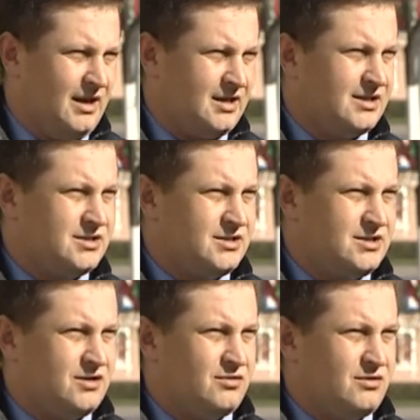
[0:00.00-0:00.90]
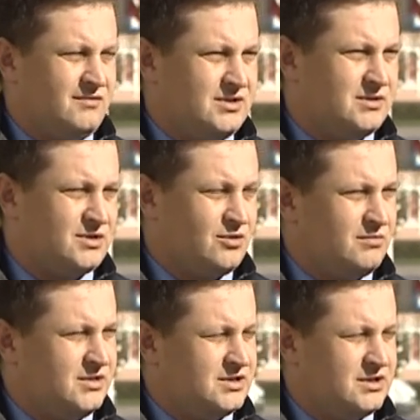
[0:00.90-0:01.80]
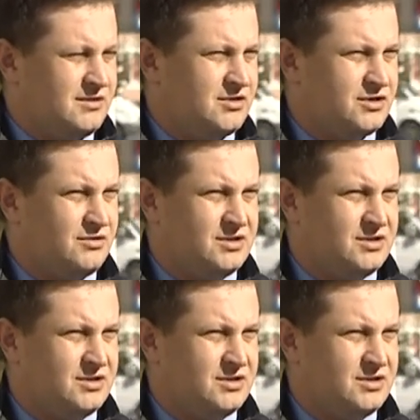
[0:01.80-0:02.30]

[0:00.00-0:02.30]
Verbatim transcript: Также на территории Витебской области совершено